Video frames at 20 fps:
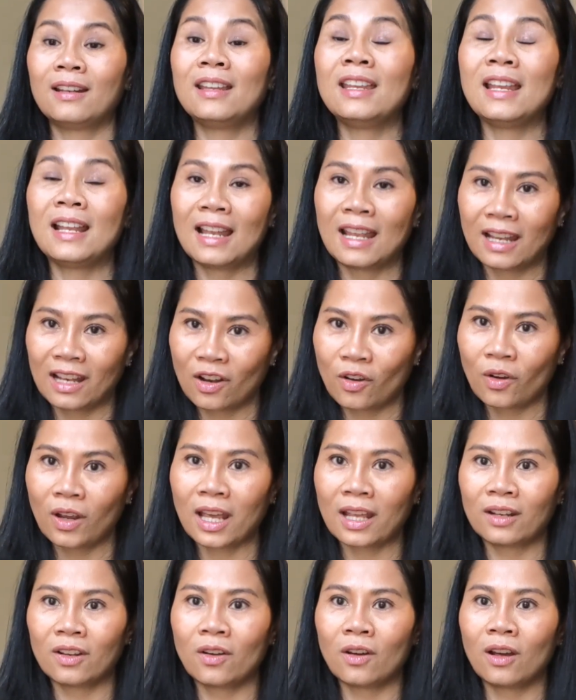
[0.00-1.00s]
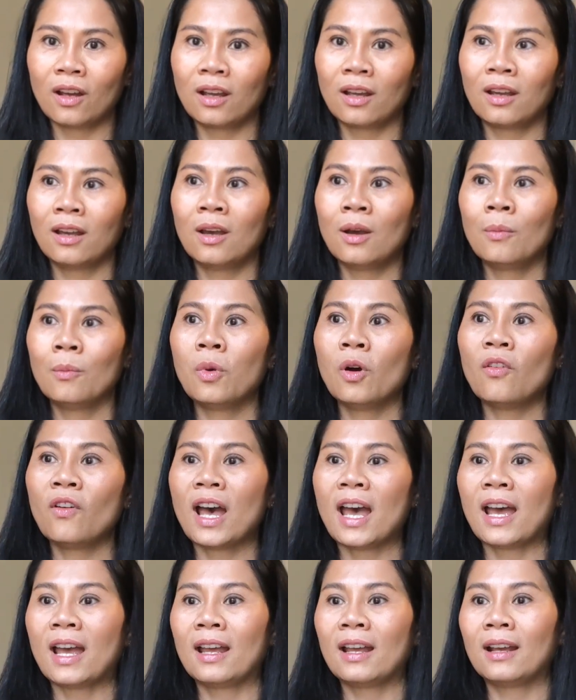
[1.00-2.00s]
นี่แหละเนาะค่ะเนาะเพราะ
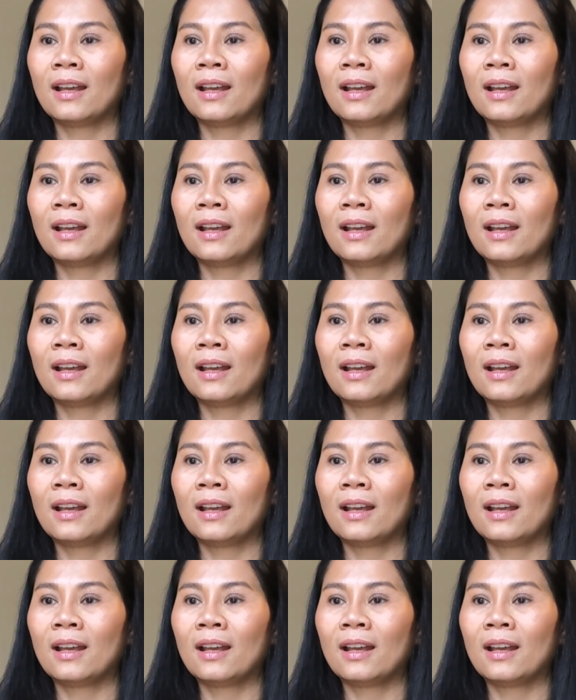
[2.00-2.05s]
ว่า